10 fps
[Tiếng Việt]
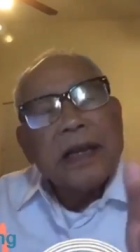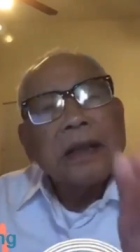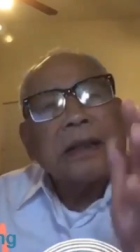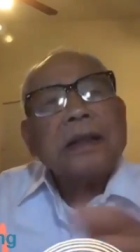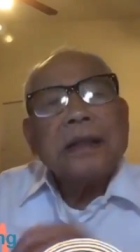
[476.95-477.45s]

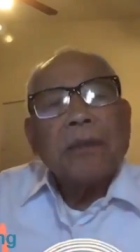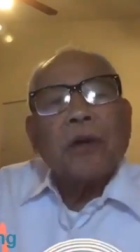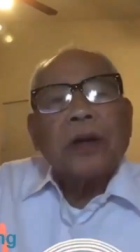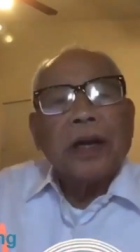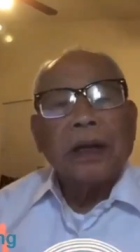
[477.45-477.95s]
tháng tư năm
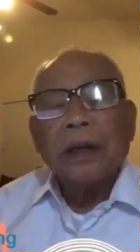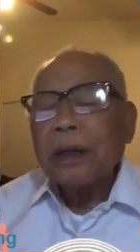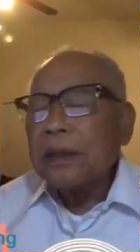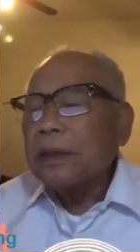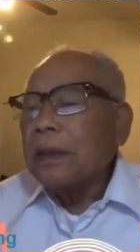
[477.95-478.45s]
một nghìn
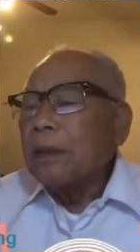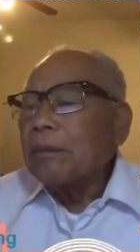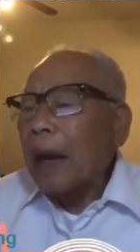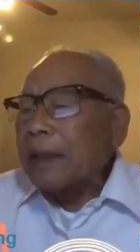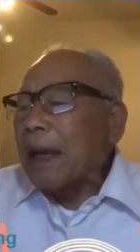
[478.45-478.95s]

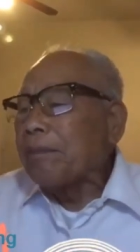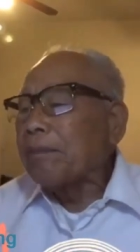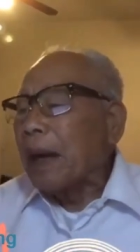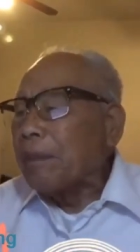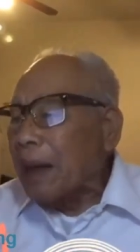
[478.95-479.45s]
bảy
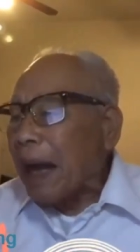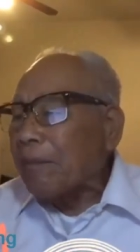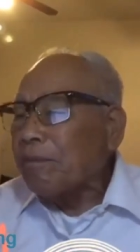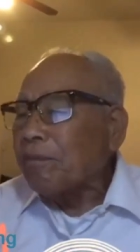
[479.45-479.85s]
trăm bảy mươi lăm